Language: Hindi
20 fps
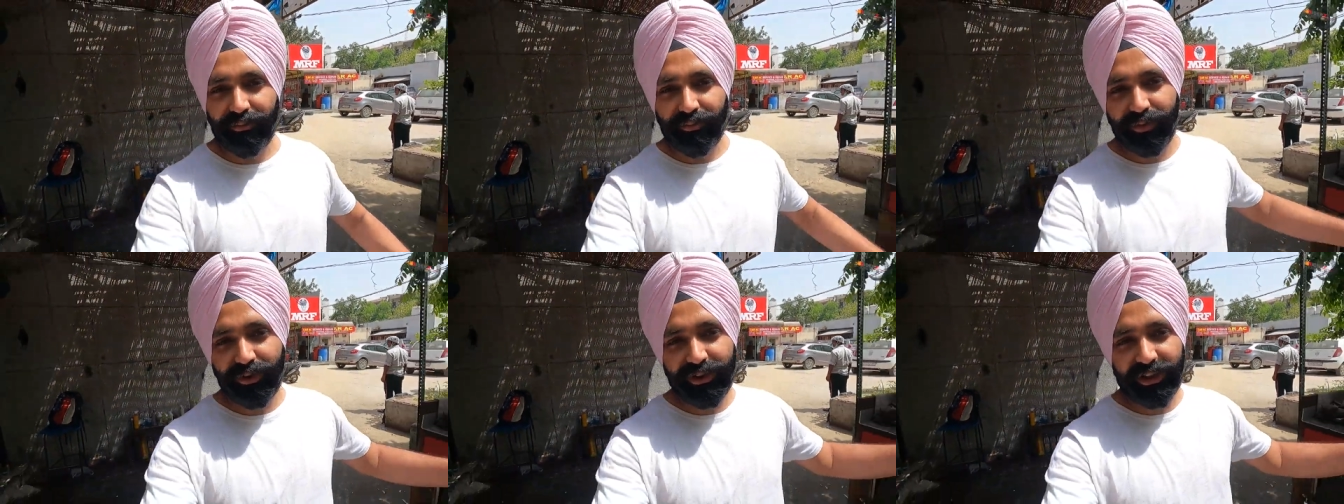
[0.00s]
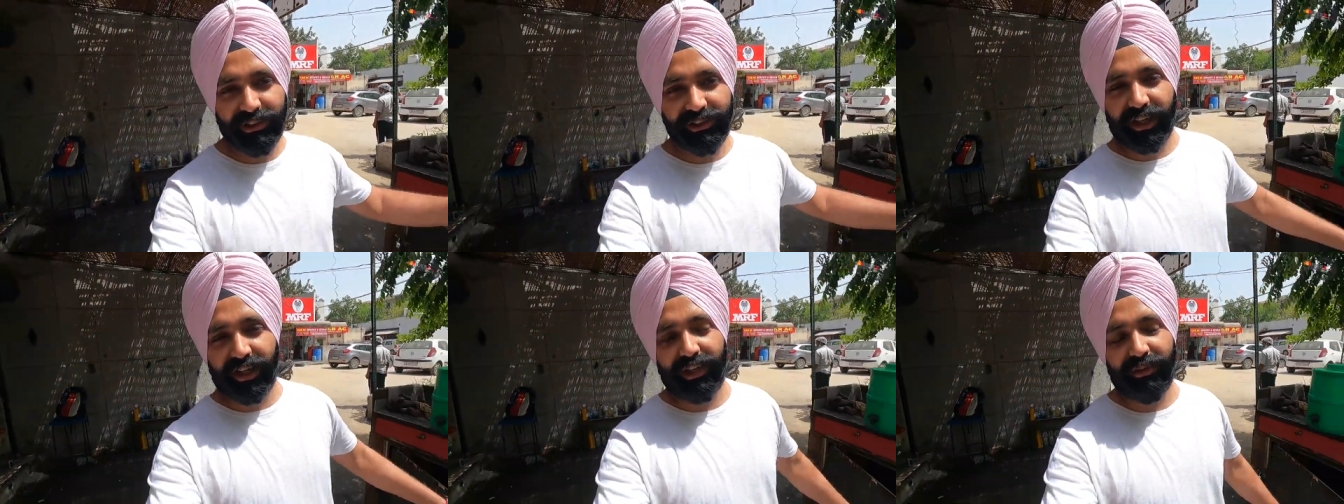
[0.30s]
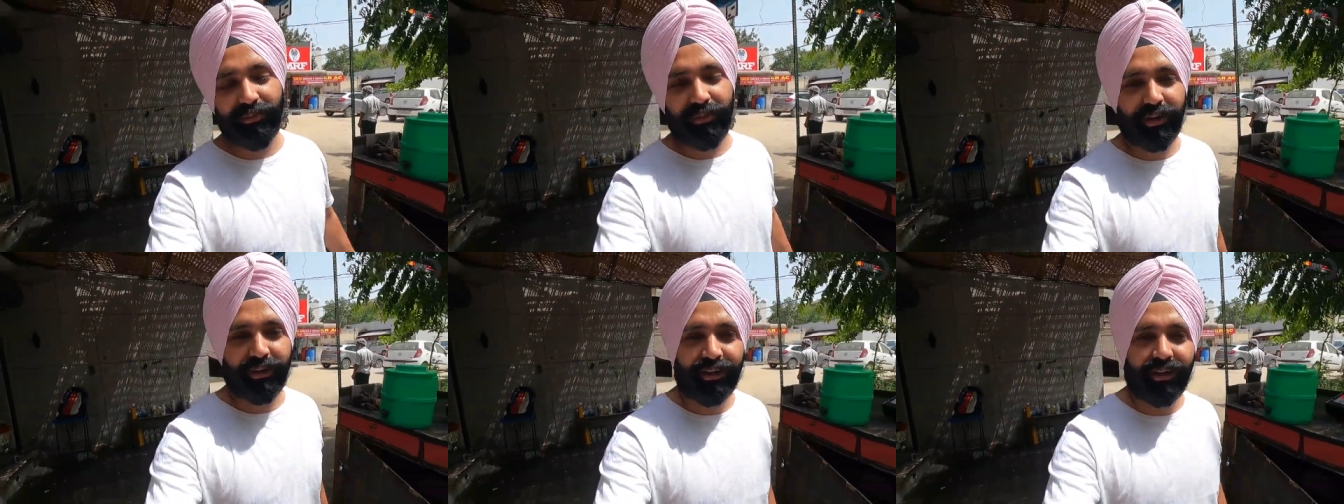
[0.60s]
मुझे
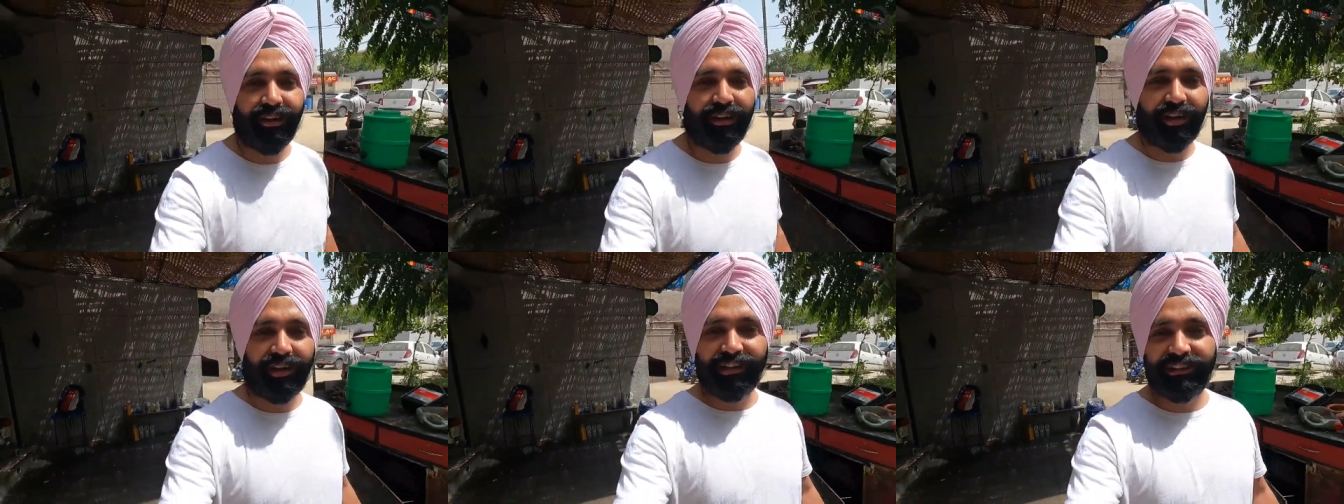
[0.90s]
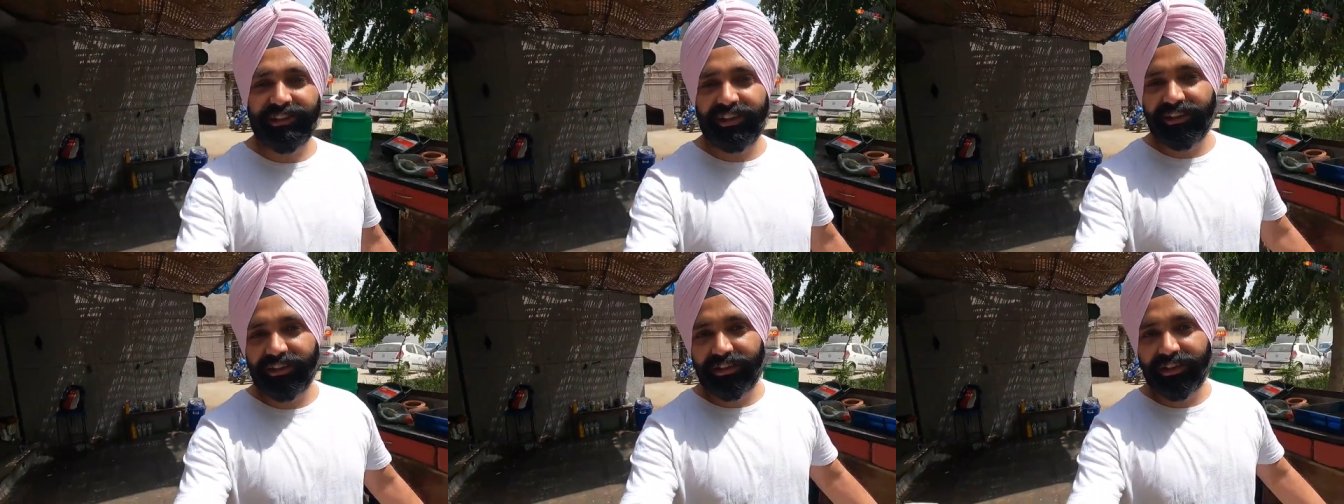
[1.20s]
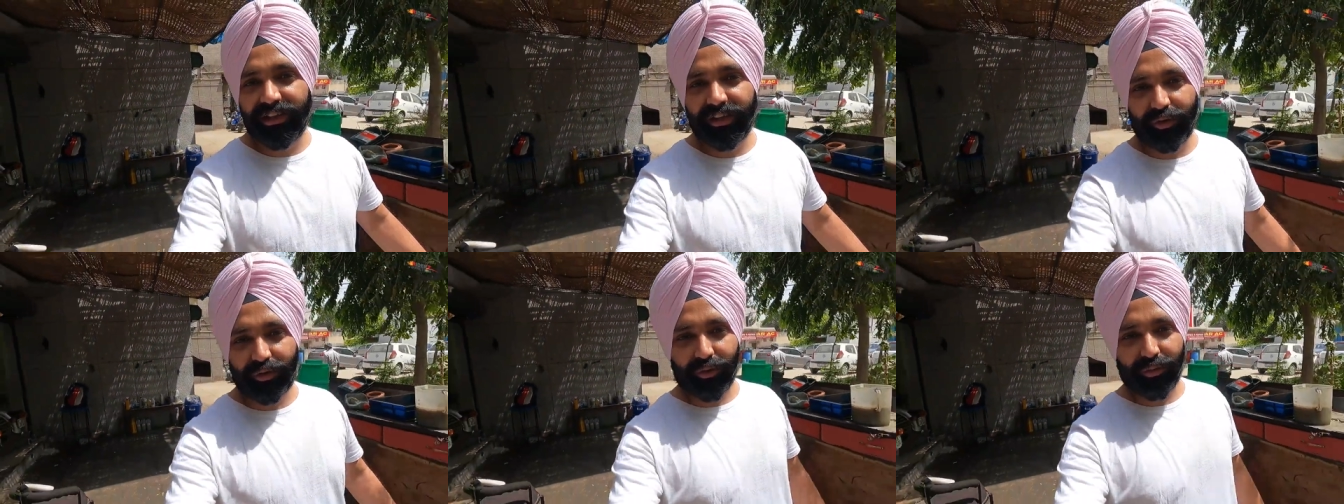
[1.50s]
जाना पड़ रहा है
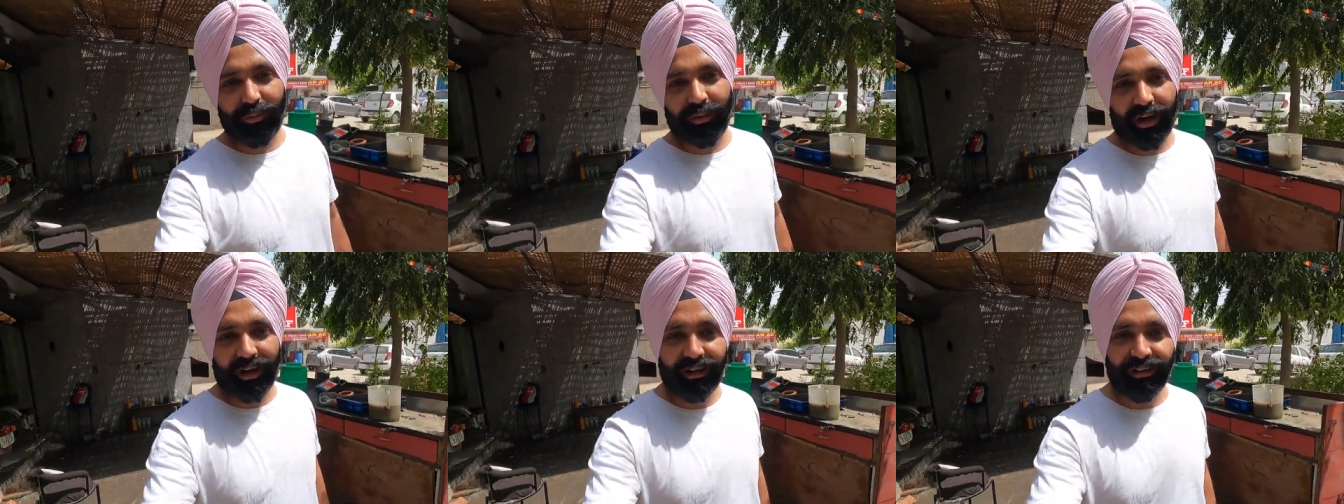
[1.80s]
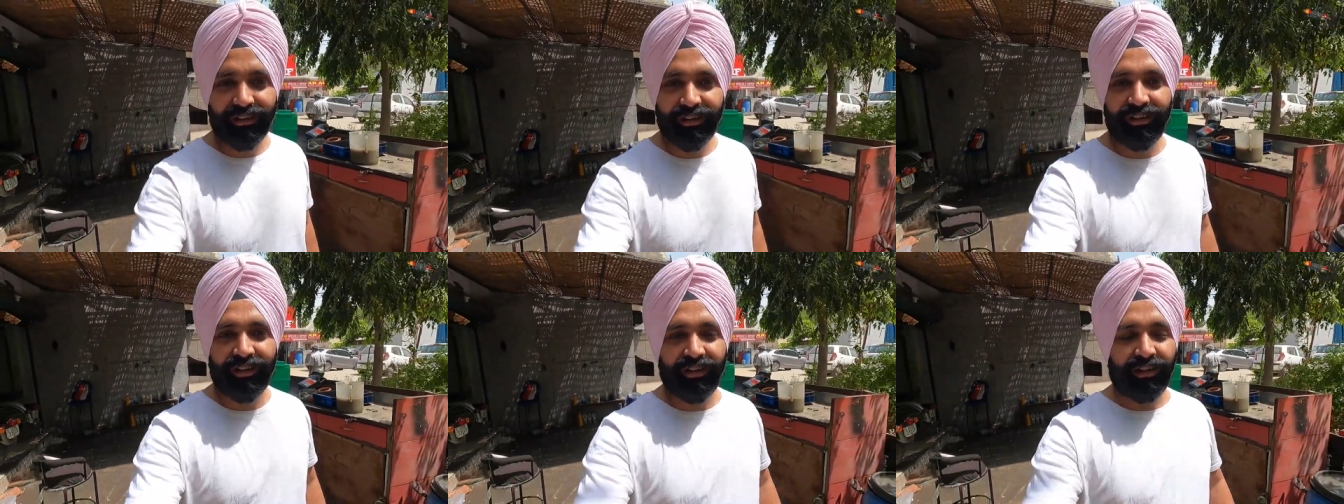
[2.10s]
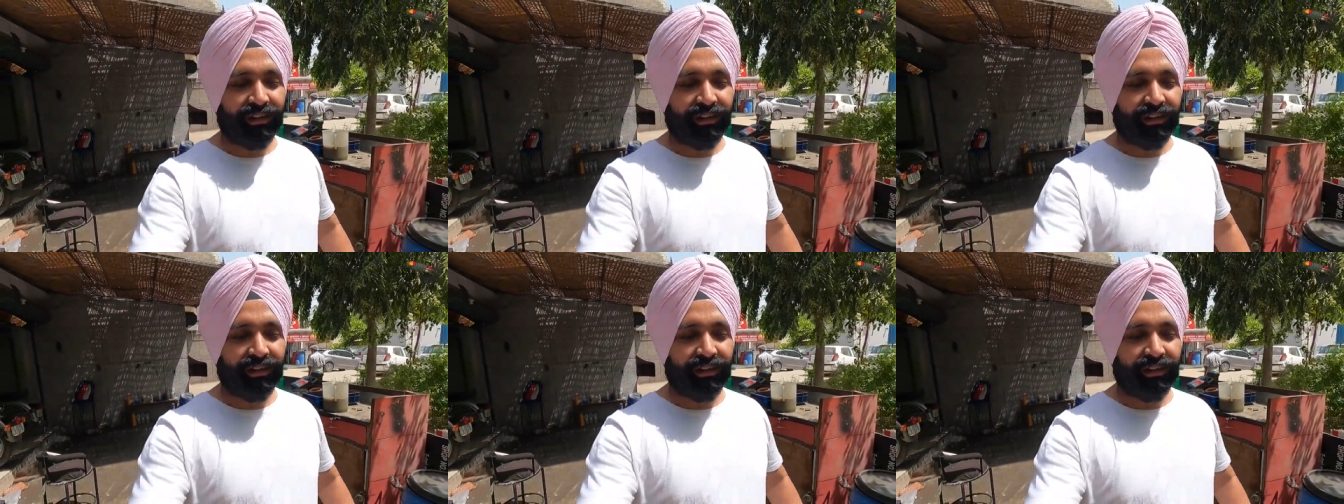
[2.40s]
अर्जेंट करोल बाग